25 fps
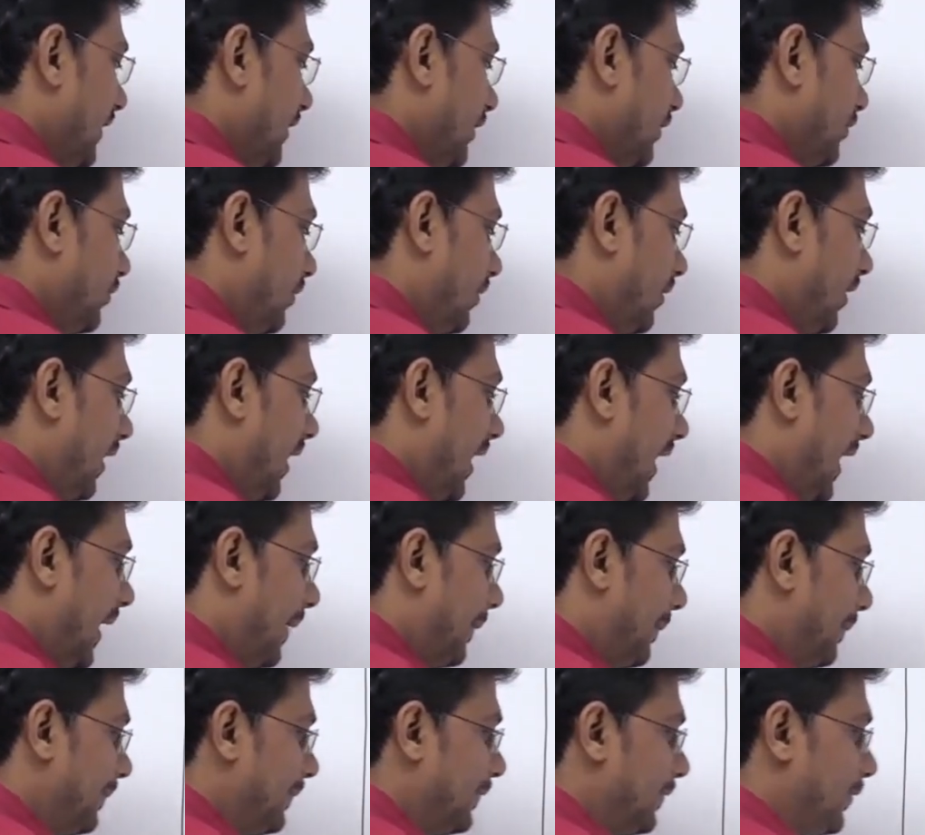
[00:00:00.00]
तो
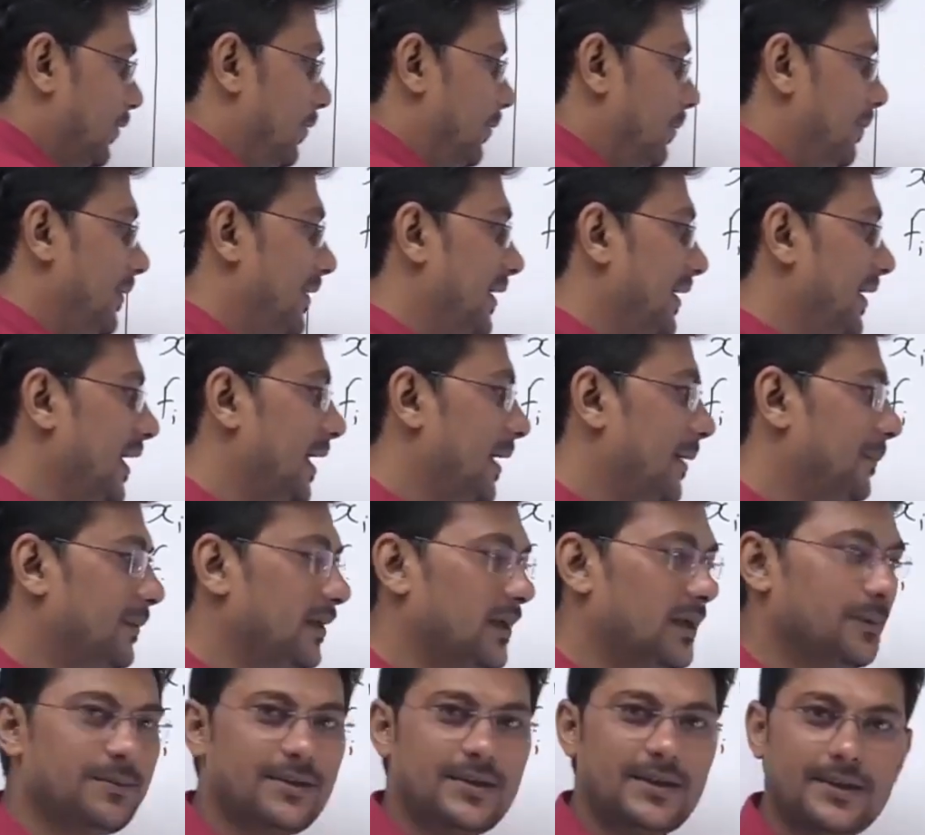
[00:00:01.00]
आपको मैं यहां पर
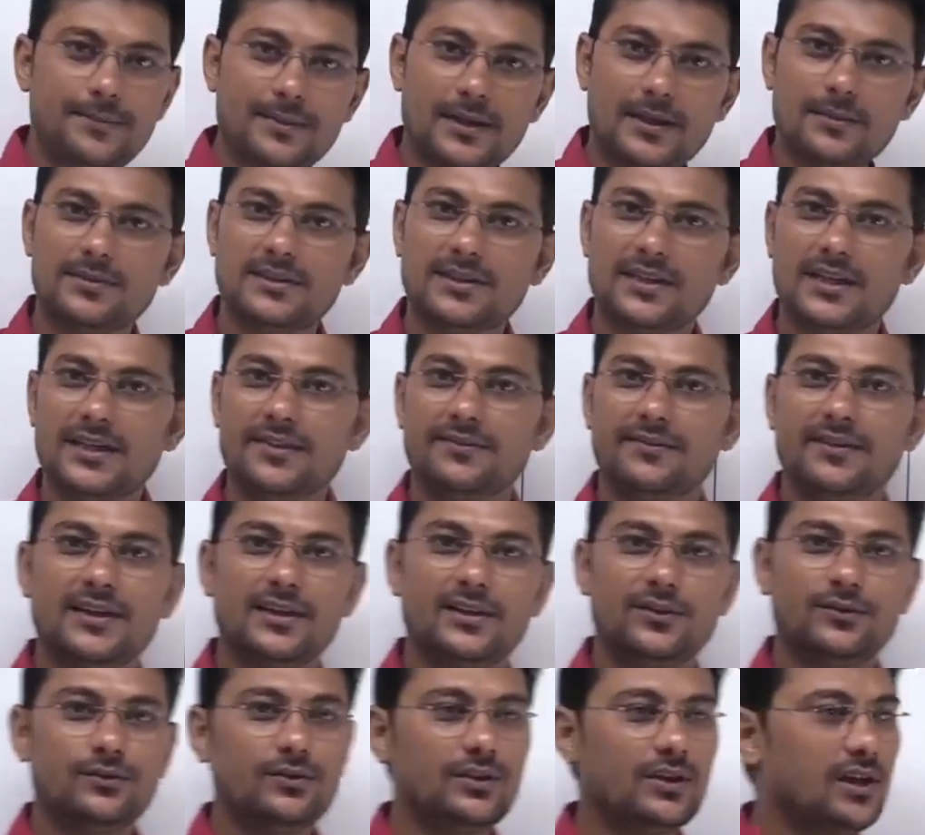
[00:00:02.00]
अब ये बात बताने वाला
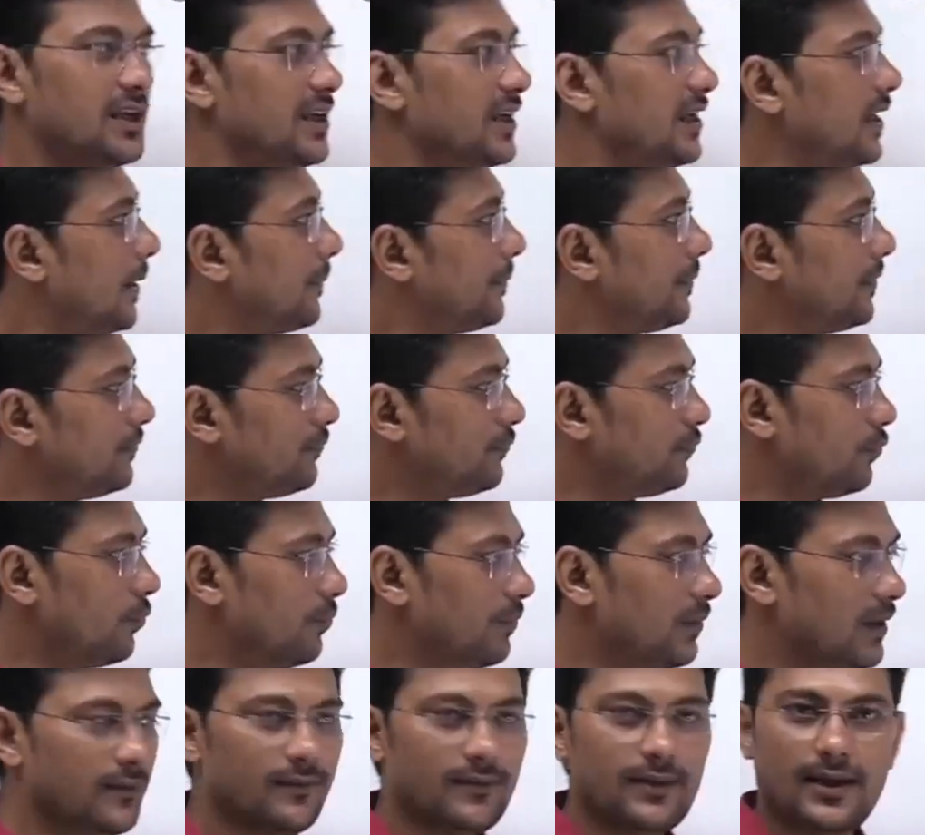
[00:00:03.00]
हूं कि ये आपने
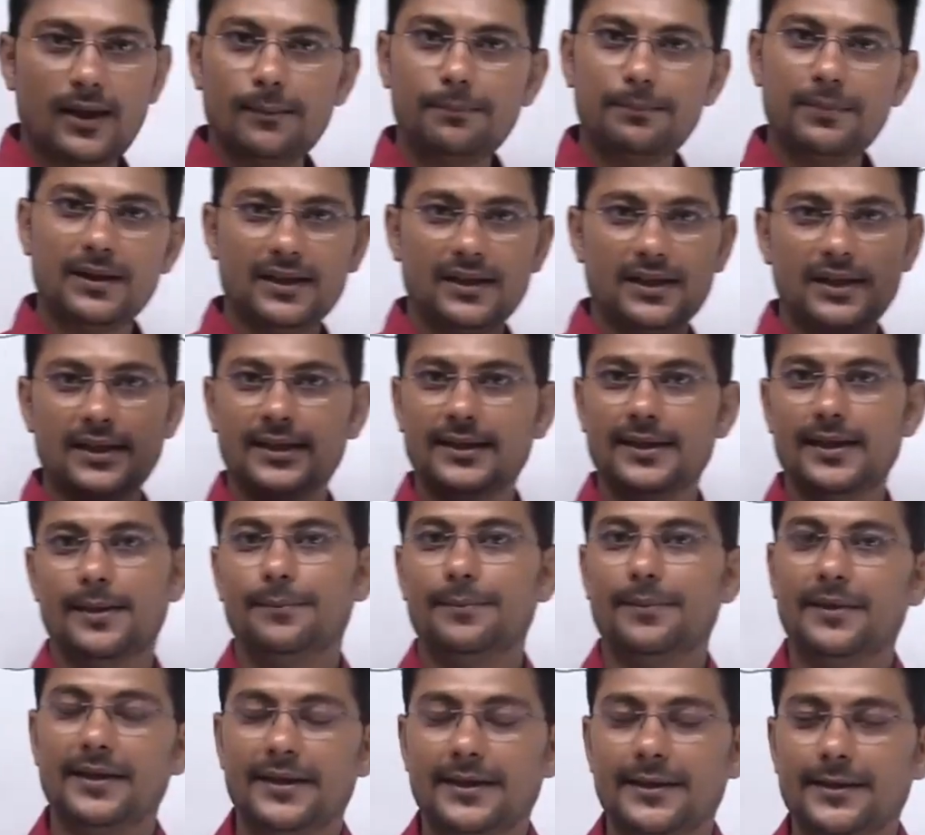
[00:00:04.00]
फॉर्मूला वहां पढ़ करके आप
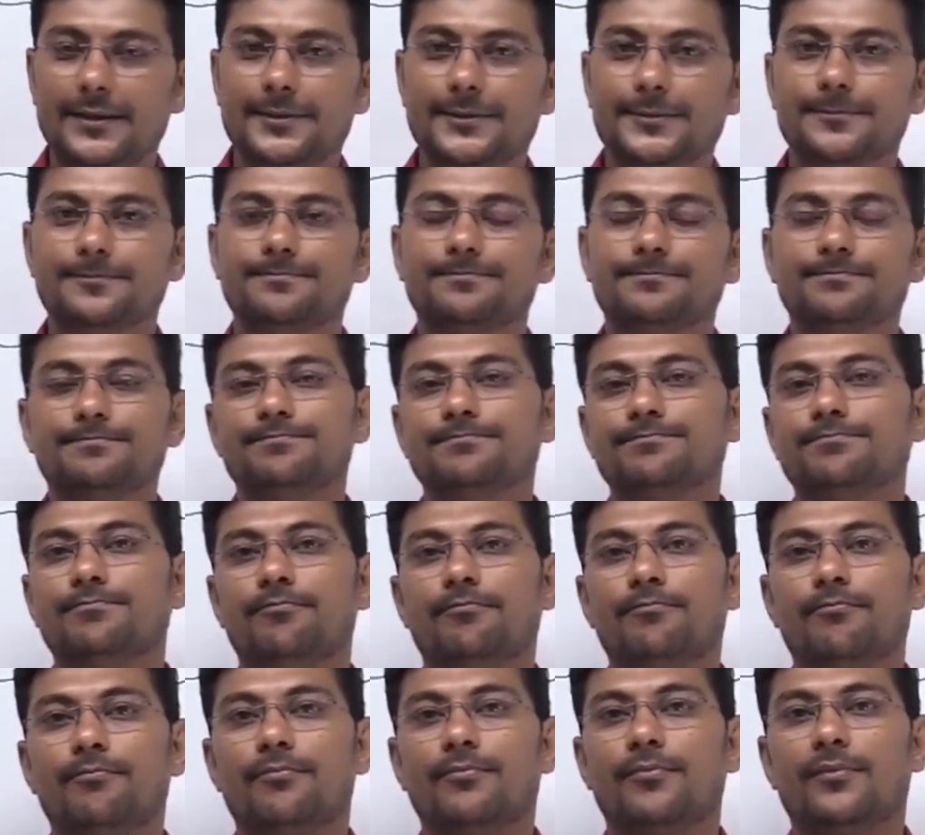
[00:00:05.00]
आए हैं
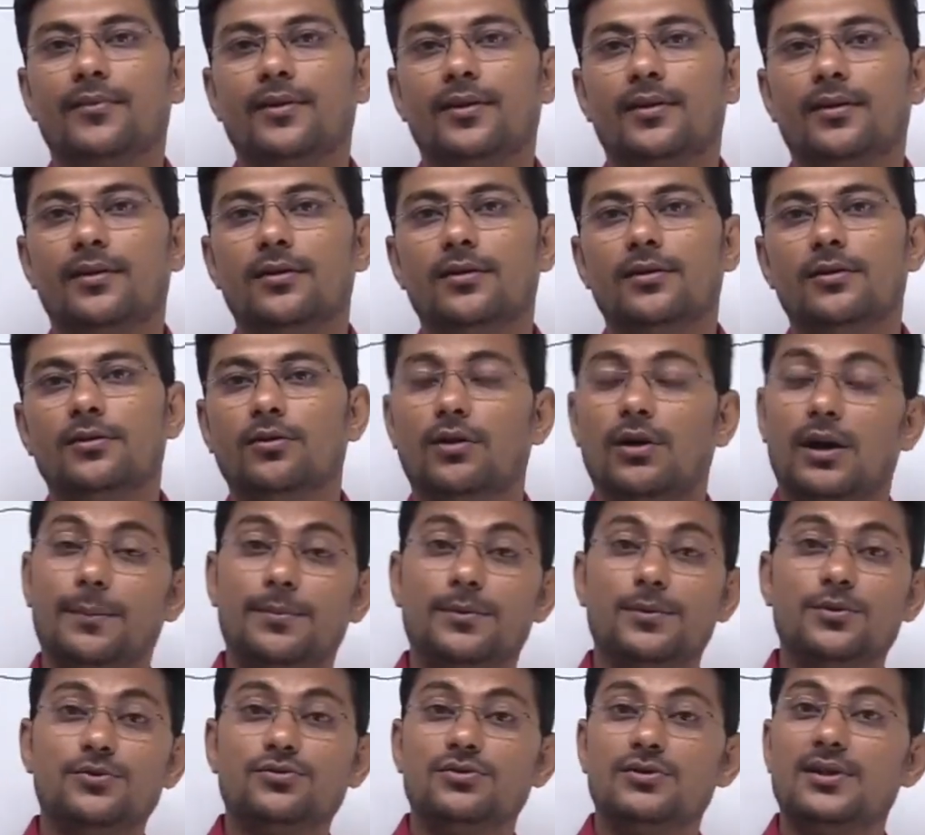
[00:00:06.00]
और
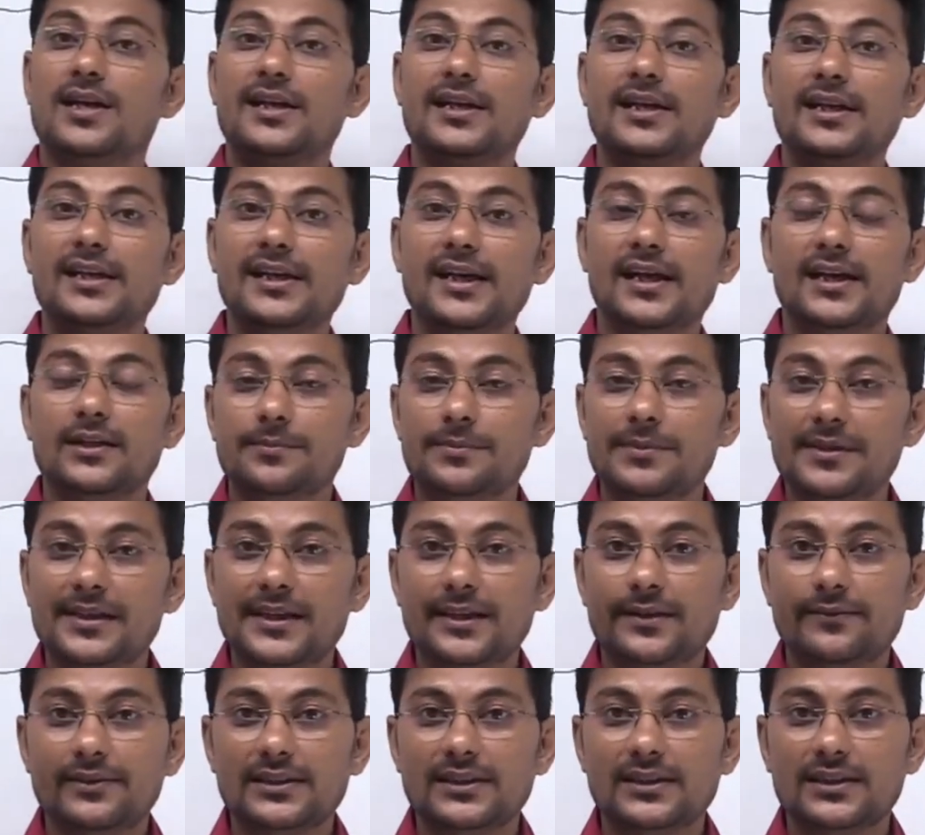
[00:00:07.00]
आपने उसको डायरेक्ट याद भी किया
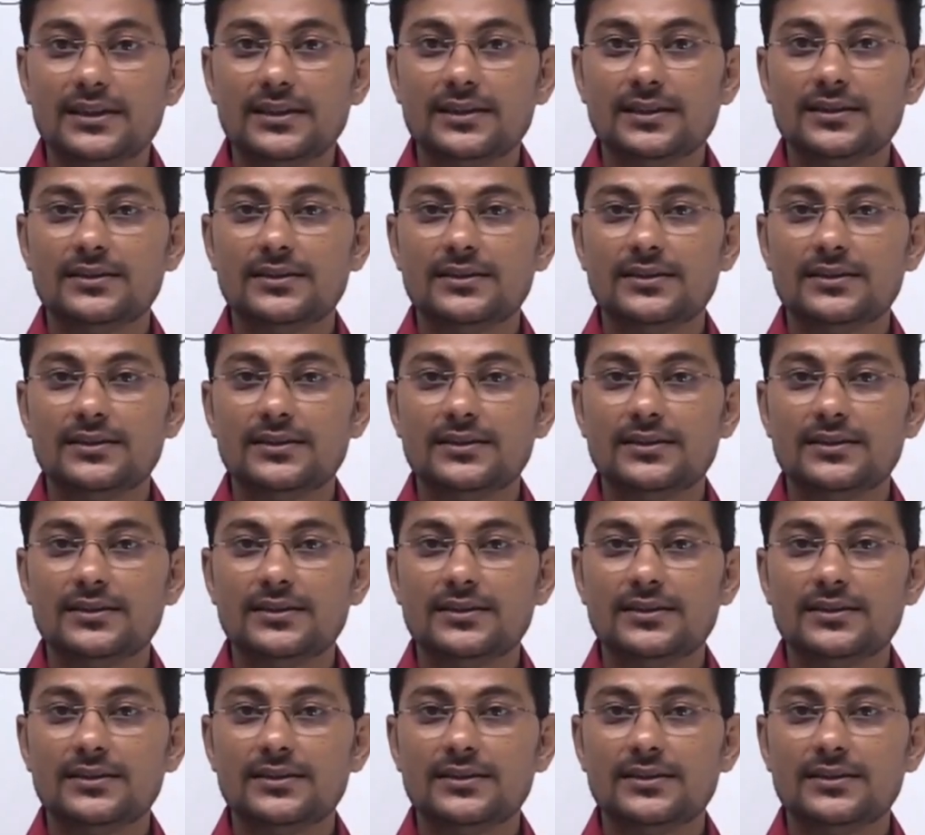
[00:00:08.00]
हुआ था